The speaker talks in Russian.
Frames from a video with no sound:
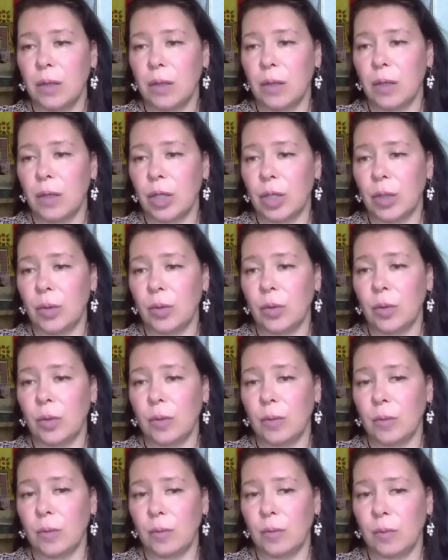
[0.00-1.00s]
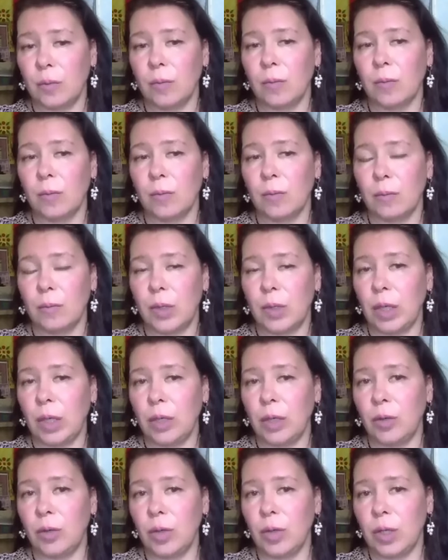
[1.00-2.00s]
Так что
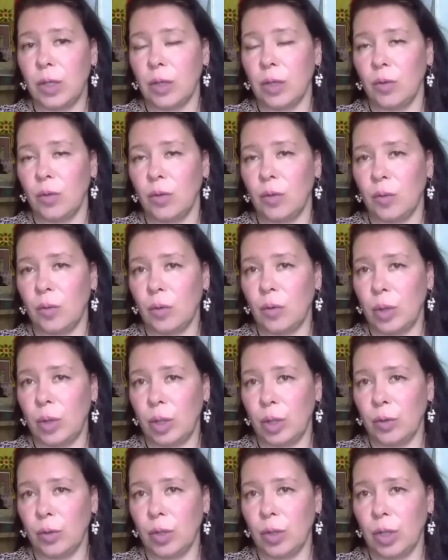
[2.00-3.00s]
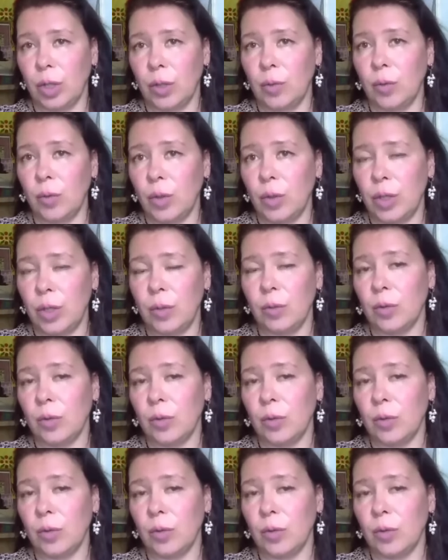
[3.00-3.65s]
дорогие друзья, думаю, что жить будем,